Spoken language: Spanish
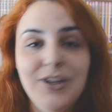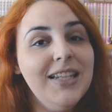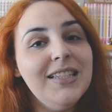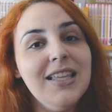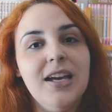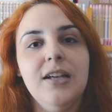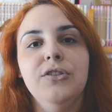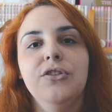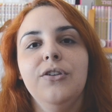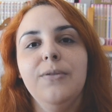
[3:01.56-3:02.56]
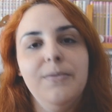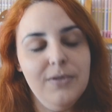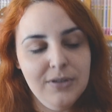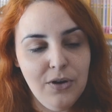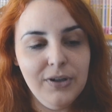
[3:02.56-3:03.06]
En este caso,
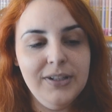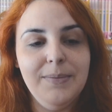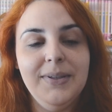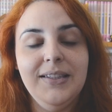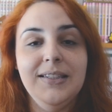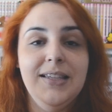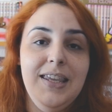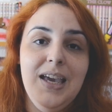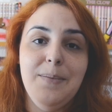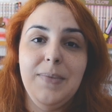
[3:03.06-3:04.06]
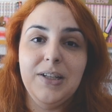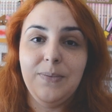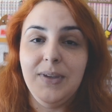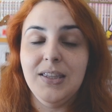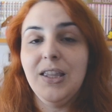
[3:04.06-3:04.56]
concretamente sería más
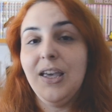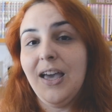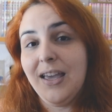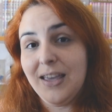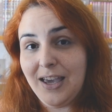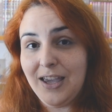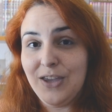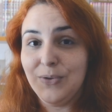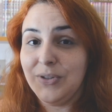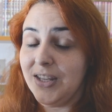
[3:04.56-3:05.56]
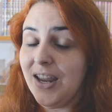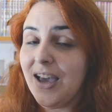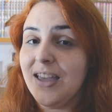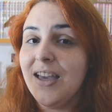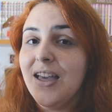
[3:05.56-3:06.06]
bien de
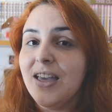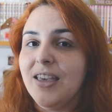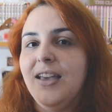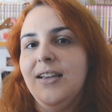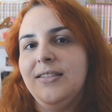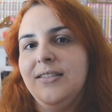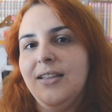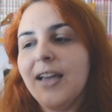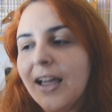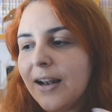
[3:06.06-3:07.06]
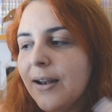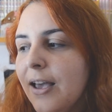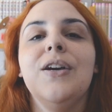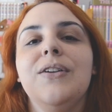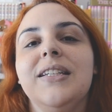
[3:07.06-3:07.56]
kayushirai que es el
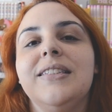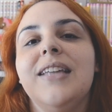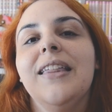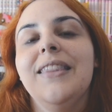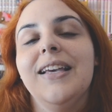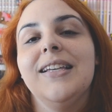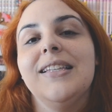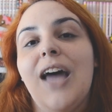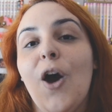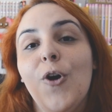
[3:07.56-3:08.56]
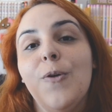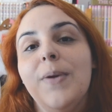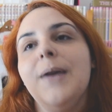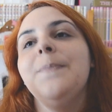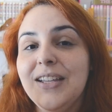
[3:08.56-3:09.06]
guionista de esta
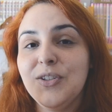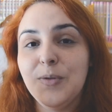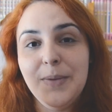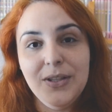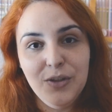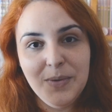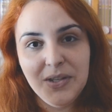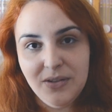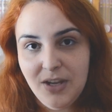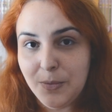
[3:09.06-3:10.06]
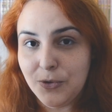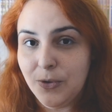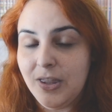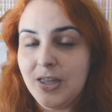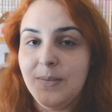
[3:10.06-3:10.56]
obra. En su momento mencioné a
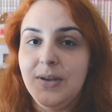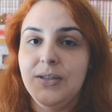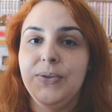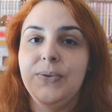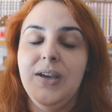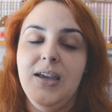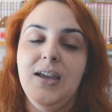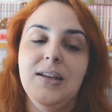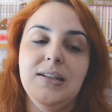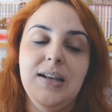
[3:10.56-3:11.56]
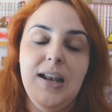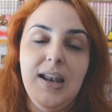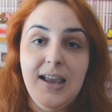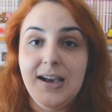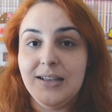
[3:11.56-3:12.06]
Posuka de Mizu en
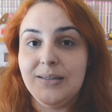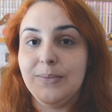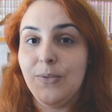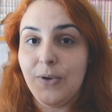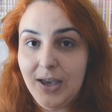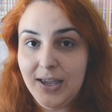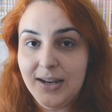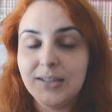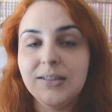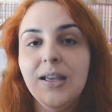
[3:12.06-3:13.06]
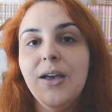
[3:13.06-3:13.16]
Las Mujeres